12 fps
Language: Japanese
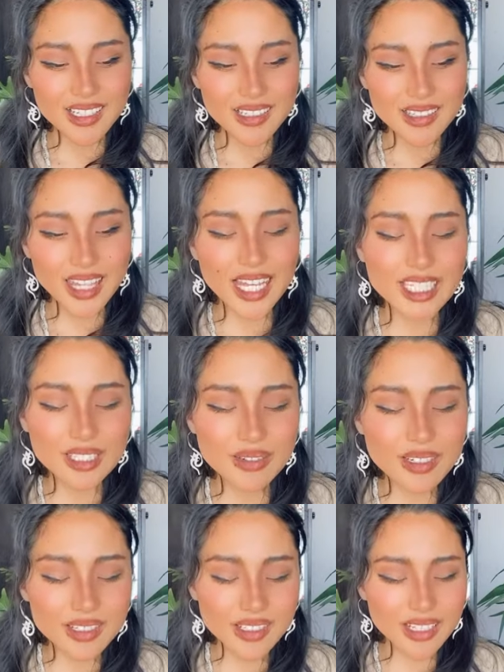私を
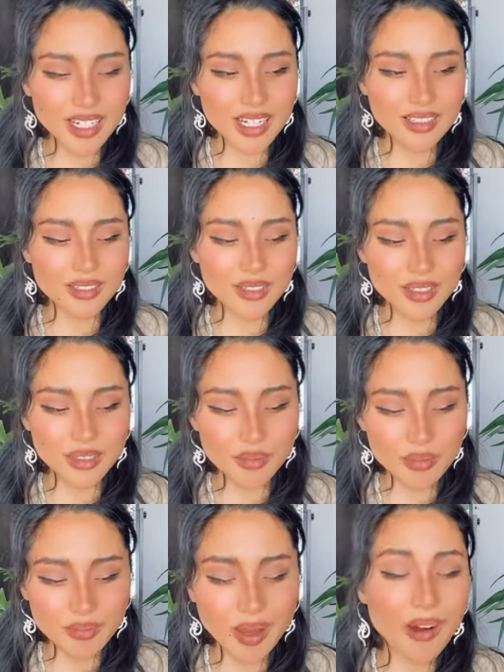あの
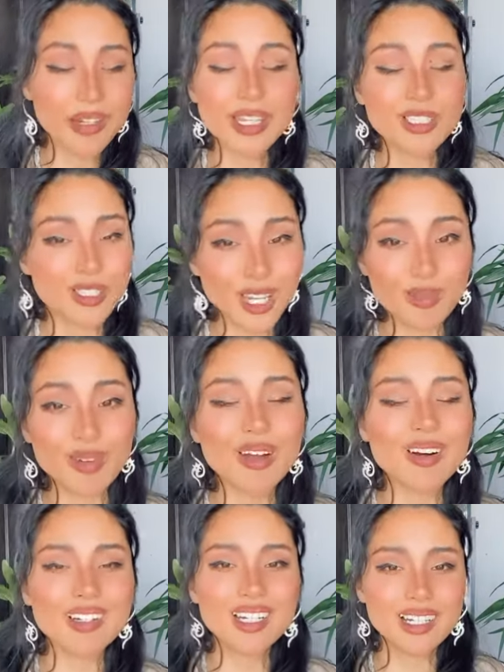まあ、アーケンジュ・ゲブリオ
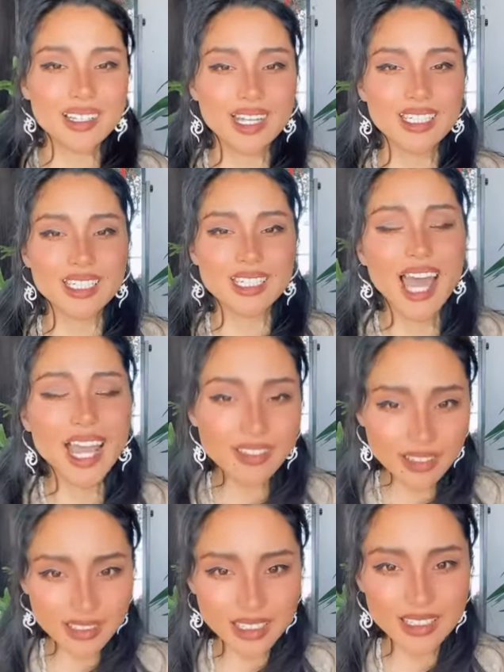私に
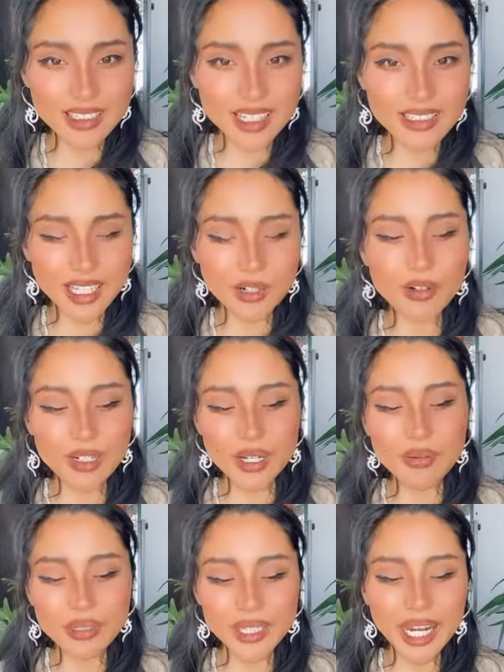ガイドしてくださいこれ
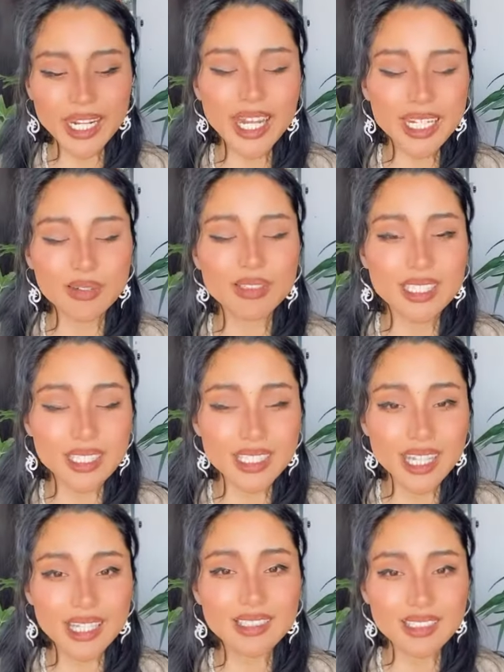を何々を実
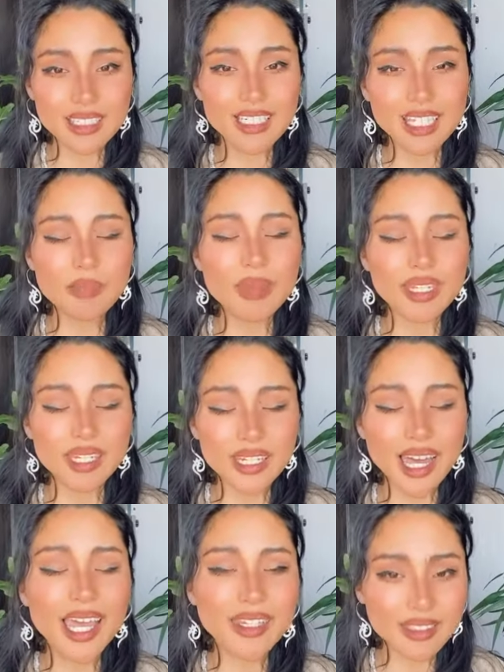現するために
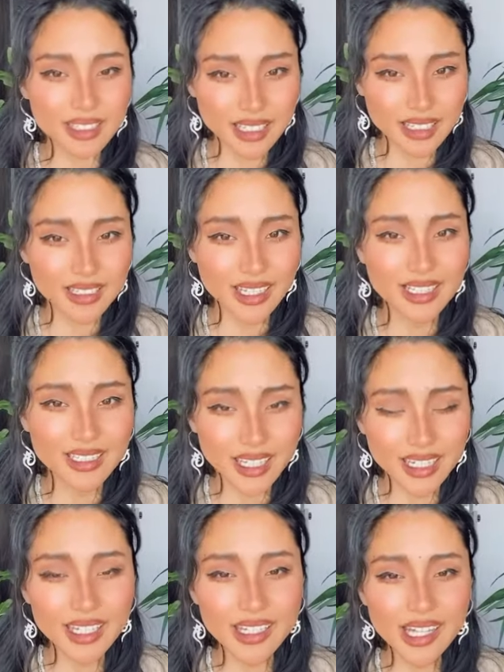ガイドしてくださ
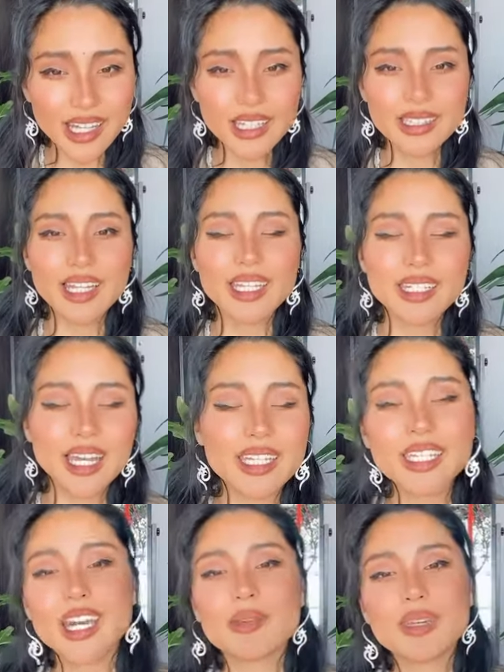い何か
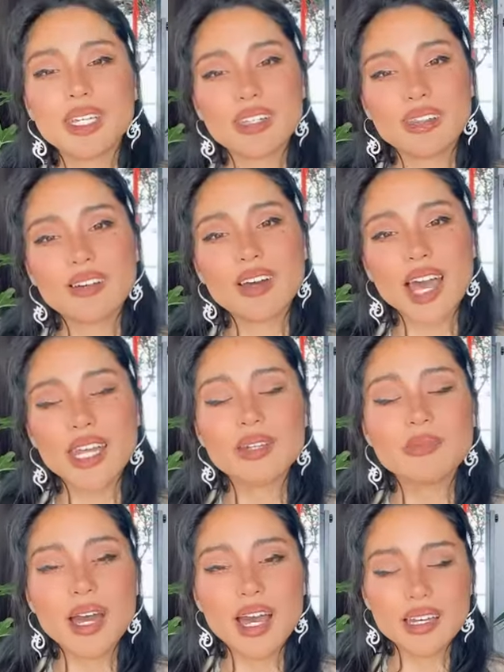ひらめきとかあれ
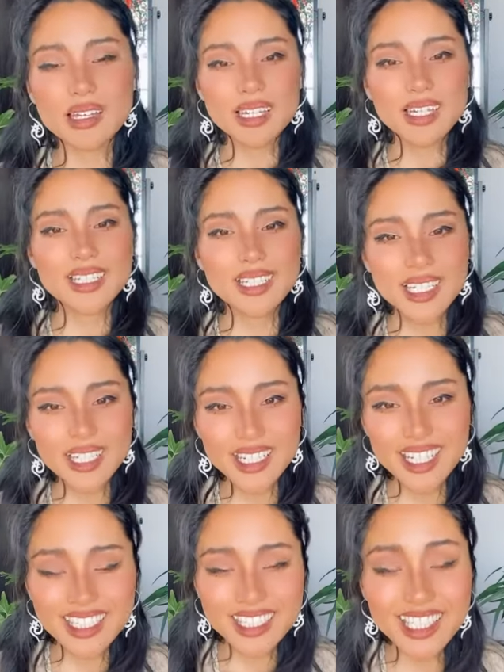ば
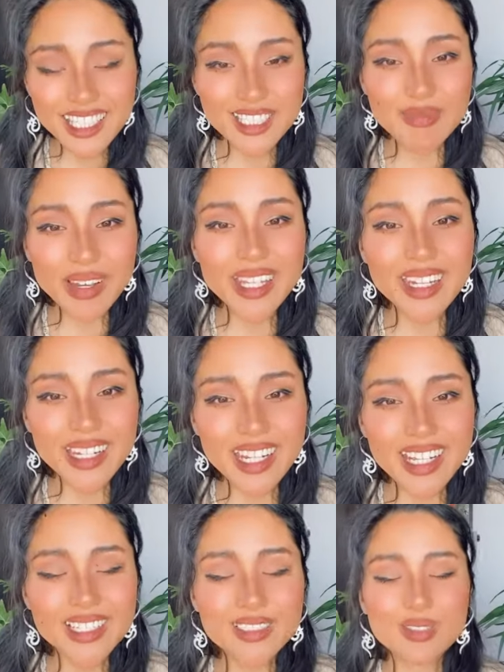いついつまで
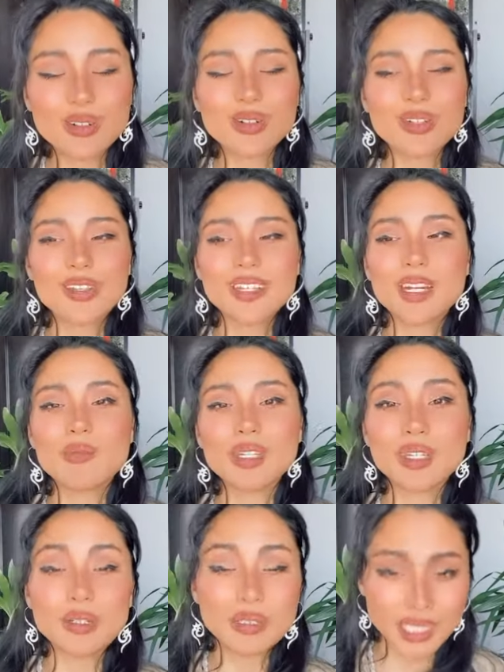にそういうひらめ
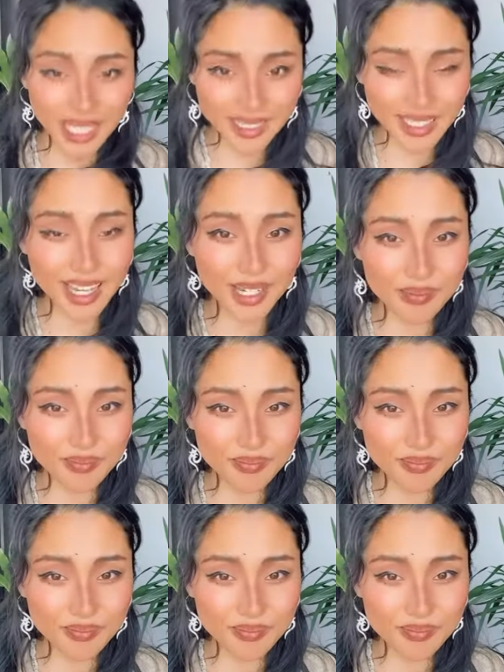きをください